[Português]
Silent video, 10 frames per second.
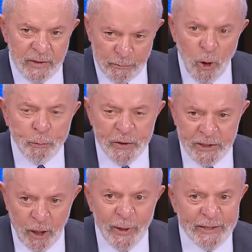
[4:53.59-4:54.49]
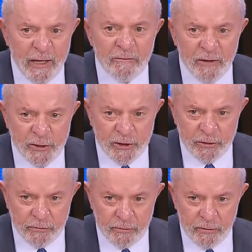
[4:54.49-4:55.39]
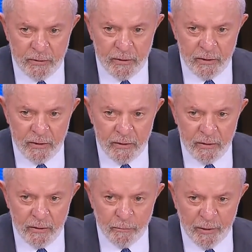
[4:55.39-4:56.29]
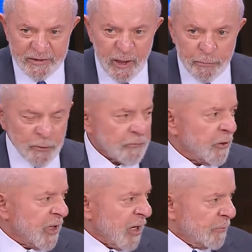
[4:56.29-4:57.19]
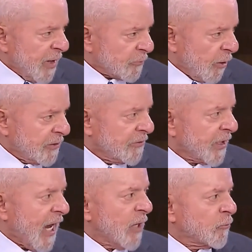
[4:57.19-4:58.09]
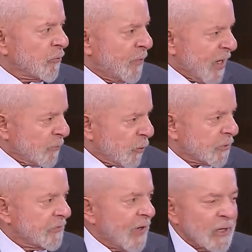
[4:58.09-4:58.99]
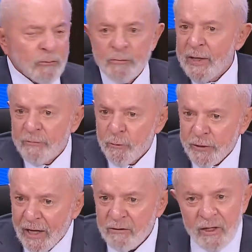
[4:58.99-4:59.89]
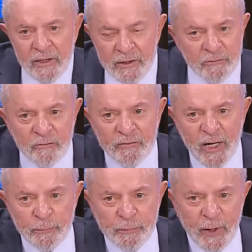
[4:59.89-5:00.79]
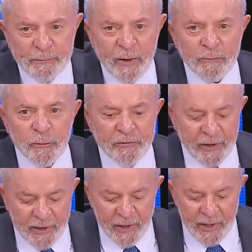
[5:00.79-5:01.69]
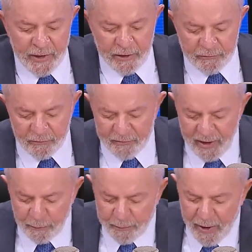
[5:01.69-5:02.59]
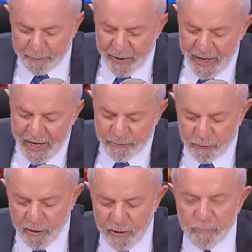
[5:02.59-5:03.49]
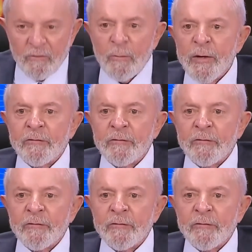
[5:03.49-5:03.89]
Na minha opinião, ela está investindo para ter profissionais mais qualificados, mais motivados, com mais vontade. Isso vale para você, isso vale para a Rádio Nova